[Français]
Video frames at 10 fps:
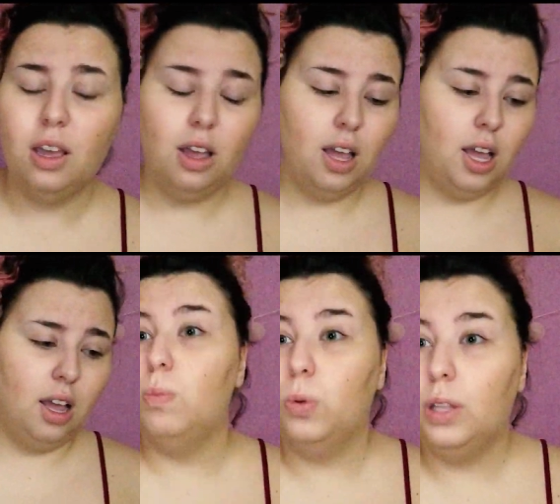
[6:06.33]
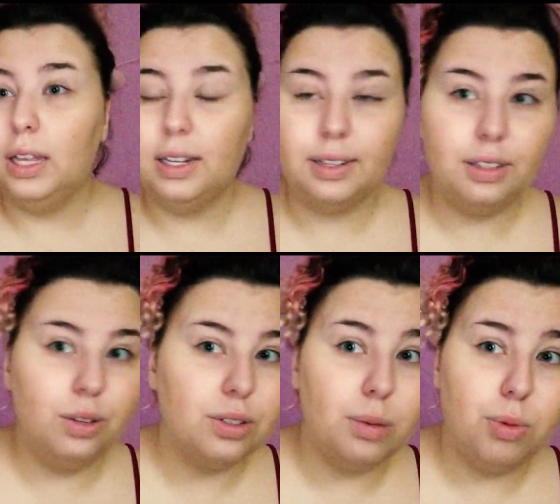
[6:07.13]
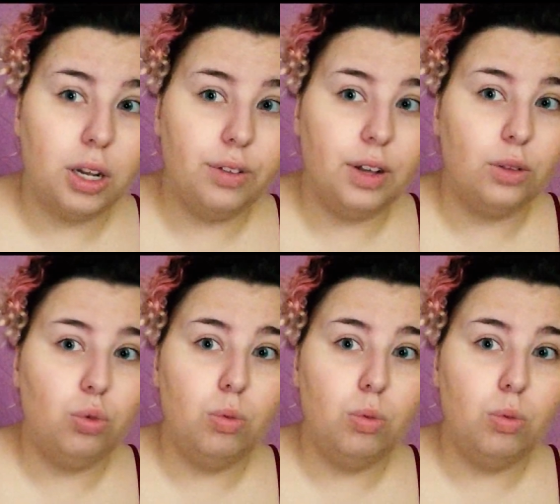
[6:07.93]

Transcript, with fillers: Alors que l'accident, ça peut arriver à tout le monde.